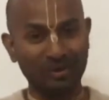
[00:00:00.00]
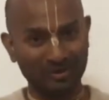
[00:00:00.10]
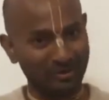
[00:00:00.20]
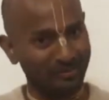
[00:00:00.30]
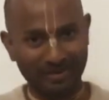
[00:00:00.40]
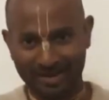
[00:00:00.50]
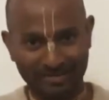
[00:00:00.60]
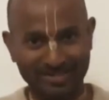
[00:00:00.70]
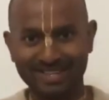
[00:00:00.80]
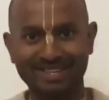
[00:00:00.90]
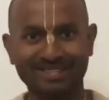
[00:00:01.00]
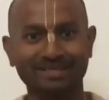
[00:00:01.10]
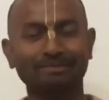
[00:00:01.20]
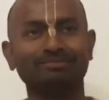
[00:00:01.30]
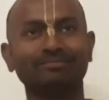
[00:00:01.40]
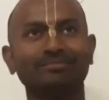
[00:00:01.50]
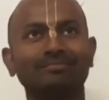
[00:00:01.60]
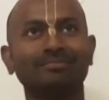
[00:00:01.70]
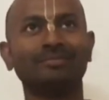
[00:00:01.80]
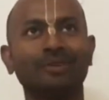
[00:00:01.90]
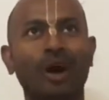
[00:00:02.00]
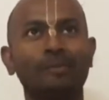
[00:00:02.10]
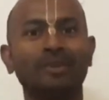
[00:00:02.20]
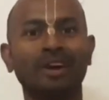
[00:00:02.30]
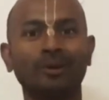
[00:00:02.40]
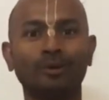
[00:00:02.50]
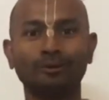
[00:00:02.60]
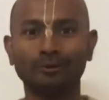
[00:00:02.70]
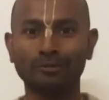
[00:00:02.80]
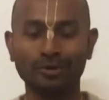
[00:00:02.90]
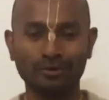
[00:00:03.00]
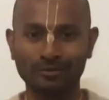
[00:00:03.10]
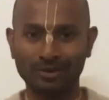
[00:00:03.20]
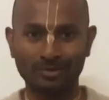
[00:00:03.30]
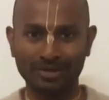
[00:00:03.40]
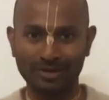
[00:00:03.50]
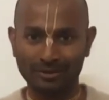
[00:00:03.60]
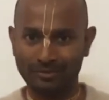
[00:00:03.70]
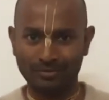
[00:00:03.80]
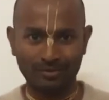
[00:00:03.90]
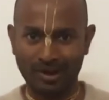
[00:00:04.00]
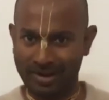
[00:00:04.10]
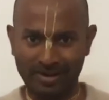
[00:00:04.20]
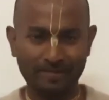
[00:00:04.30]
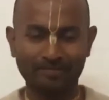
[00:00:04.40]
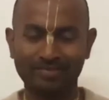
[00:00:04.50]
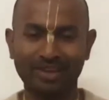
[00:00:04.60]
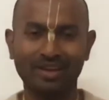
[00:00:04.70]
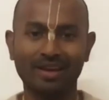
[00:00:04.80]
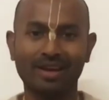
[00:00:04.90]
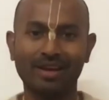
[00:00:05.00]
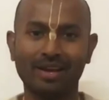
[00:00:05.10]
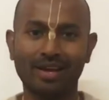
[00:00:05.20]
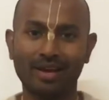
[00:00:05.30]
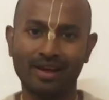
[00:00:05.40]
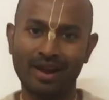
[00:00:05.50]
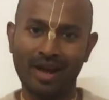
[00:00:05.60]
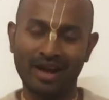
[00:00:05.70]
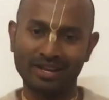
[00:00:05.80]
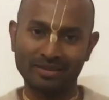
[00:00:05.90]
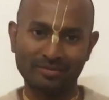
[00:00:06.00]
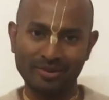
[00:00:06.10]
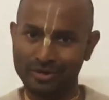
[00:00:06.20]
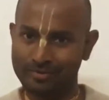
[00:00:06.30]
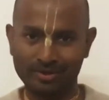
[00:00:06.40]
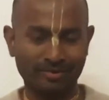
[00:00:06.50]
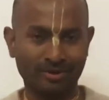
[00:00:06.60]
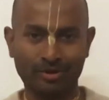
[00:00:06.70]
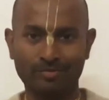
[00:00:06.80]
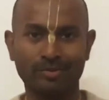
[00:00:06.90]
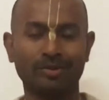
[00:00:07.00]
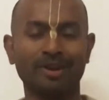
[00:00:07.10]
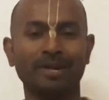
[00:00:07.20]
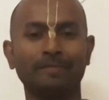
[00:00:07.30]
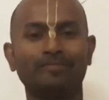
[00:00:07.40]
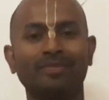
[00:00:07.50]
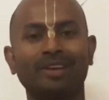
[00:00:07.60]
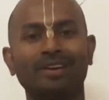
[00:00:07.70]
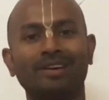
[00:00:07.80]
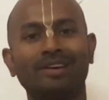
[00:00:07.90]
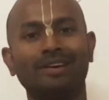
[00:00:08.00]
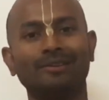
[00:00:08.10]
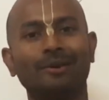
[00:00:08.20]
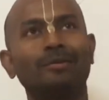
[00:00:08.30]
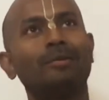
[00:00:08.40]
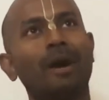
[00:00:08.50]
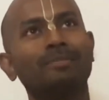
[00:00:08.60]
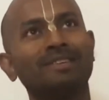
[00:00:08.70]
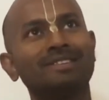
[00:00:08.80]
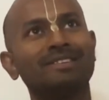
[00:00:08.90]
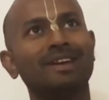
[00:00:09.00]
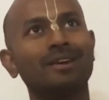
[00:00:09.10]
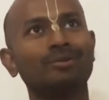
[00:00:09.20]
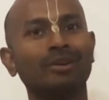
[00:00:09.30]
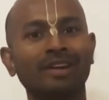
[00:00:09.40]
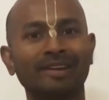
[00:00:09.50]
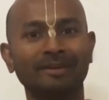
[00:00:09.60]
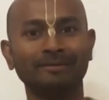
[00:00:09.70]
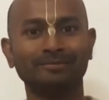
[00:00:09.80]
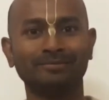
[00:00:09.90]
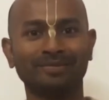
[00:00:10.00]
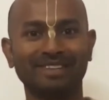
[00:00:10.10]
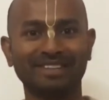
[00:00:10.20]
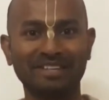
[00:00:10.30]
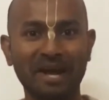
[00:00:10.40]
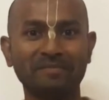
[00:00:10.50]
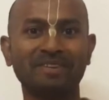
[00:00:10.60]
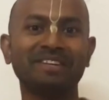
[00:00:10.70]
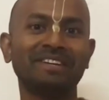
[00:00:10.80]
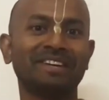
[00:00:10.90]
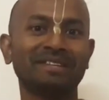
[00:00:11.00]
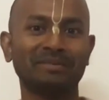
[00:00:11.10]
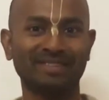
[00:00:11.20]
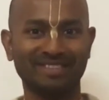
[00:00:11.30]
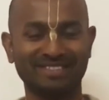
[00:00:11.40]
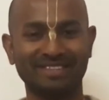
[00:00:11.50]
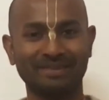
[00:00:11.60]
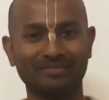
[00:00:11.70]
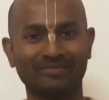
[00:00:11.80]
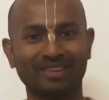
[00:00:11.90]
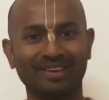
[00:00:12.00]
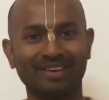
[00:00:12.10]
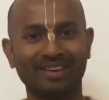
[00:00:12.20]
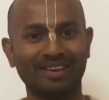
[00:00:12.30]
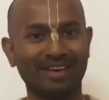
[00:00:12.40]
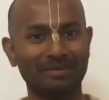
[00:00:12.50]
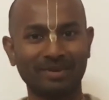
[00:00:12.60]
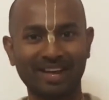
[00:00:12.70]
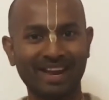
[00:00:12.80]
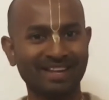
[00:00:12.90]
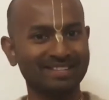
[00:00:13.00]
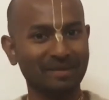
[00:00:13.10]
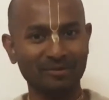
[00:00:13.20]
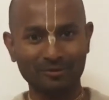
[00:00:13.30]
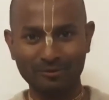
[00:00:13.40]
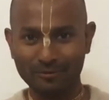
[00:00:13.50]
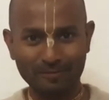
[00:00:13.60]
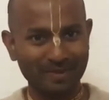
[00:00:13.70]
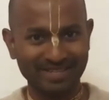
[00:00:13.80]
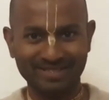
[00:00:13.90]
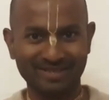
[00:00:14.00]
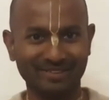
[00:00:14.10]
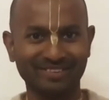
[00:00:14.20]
পনেরো প্রায় বেজে গেছে তো আমরা গত বৃহস্পতিবারে সম্ভব হয় নাই এর আগের বৃহস্পতিবারে সম্ভব হয় নাই তো আমরা ভাবতেছি যে আসলে মানে টাইমটা ঠিক রাখতে পারতেছি না এর মানে এই না যে আমি খুব ব্যস্ত